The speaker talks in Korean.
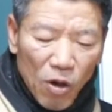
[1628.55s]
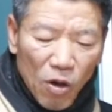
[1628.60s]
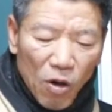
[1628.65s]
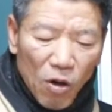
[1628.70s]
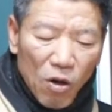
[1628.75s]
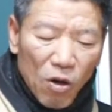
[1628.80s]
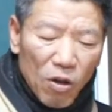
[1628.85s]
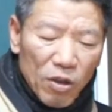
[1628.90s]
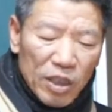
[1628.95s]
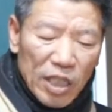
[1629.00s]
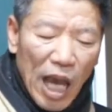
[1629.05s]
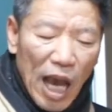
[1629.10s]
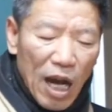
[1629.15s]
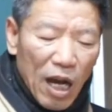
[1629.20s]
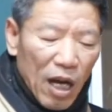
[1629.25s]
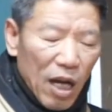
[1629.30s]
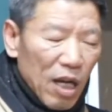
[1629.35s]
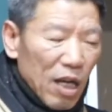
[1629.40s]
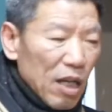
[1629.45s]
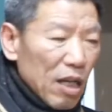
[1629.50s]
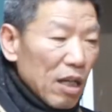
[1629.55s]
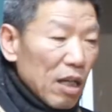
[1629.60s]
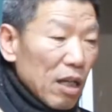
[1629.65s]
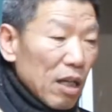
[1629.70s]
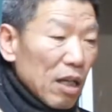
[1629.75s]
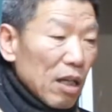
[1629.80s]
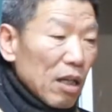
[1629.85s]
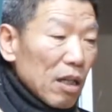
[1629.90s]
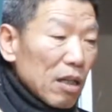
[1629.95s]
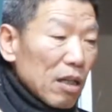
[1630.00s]
어 장
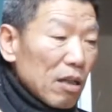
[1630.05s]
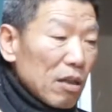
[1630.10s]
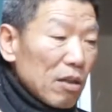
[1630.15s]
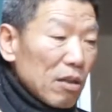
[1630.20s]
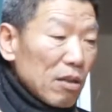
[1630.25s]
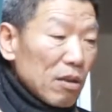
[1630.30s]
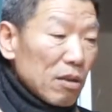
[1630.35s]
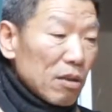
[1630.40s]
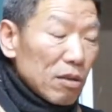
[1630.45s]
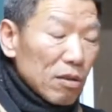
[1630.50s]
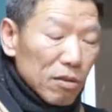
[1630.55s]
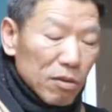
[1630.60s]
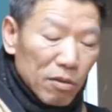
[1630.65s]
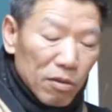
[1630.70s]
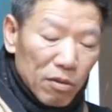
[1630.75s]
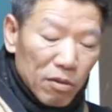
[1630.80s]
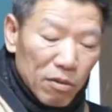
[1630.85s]
그 그